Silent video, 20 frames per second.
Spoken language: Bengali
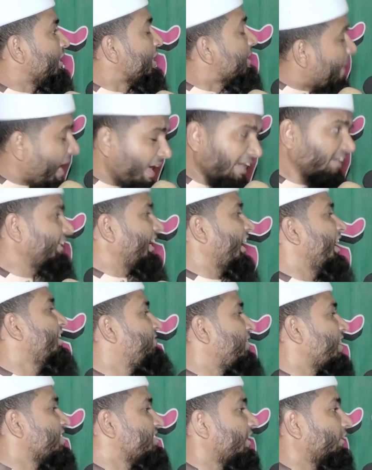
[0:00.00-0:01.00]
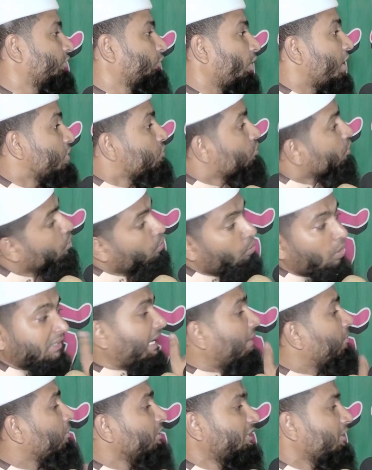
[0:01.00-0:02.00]
ইমানকে হেফাজত করার জন্য
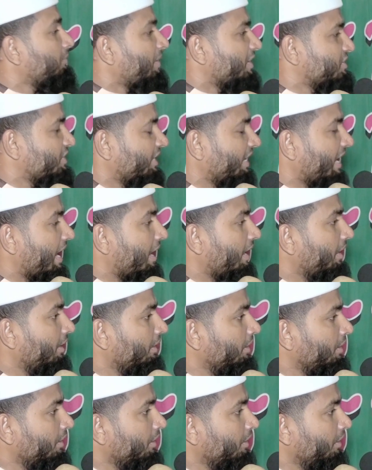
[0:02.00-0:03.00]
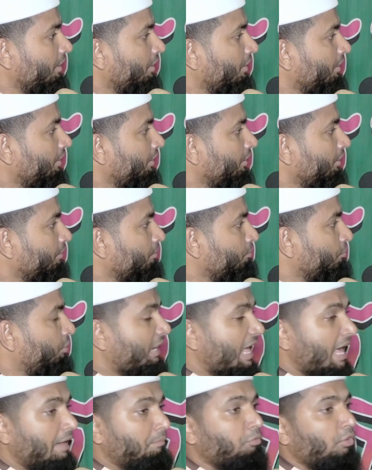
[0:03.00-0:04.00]
কথা বলতে পারছে না
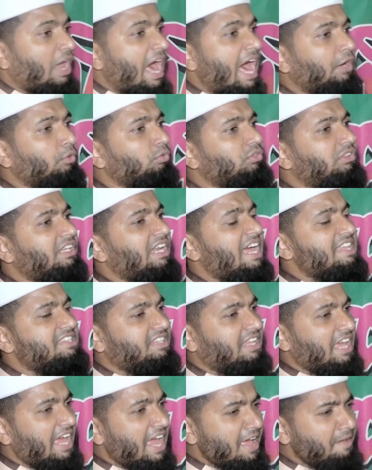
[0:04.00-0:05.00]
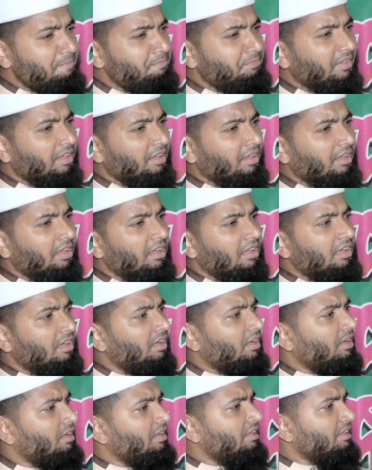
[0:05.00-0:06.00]
ভোলার বুরহান উদ্দিন আজকে
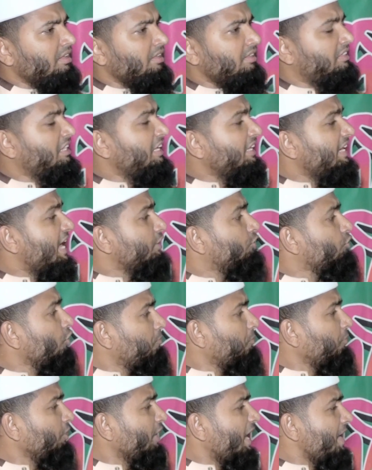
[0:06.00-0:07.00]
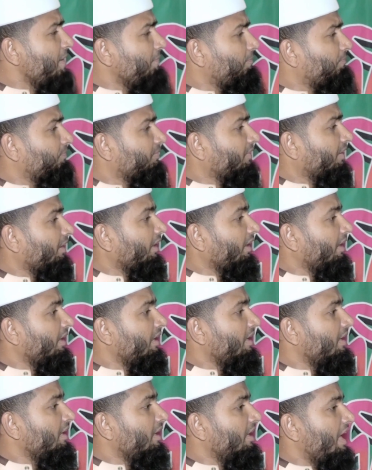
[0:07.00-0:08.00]
দিনে দুপুরে
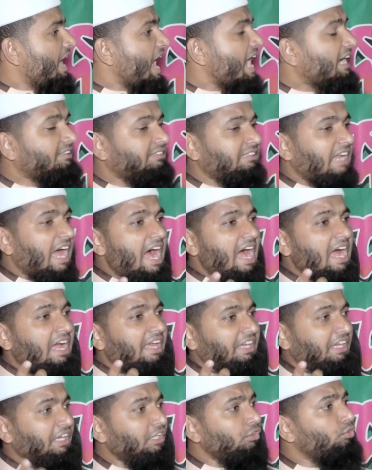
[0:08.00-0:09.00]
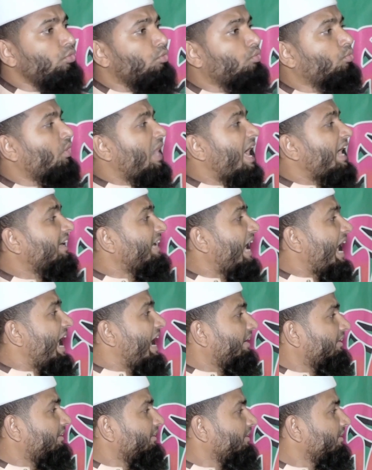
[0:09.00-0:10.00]
একটা হিন্দু
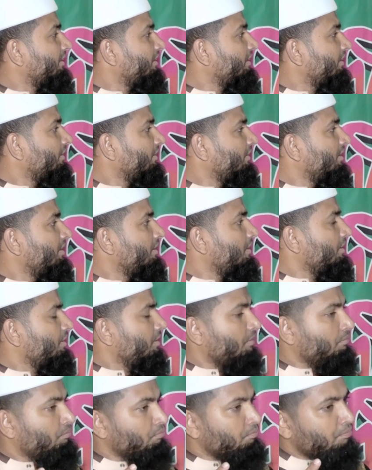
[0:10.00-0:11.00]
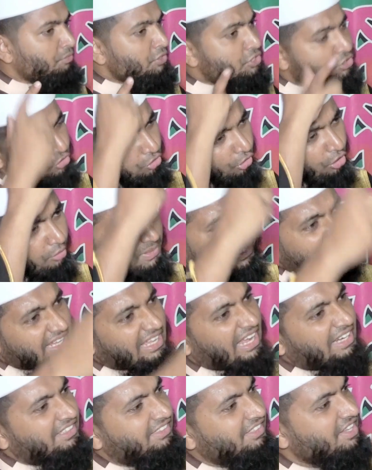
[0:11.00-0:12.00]
কুলাঙ্গার বিশ্বনবীকে
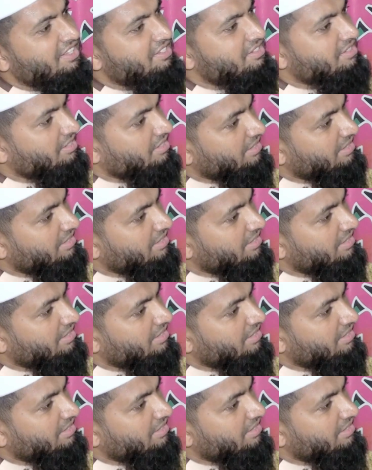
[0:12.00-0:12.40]
গালি দিয়েছে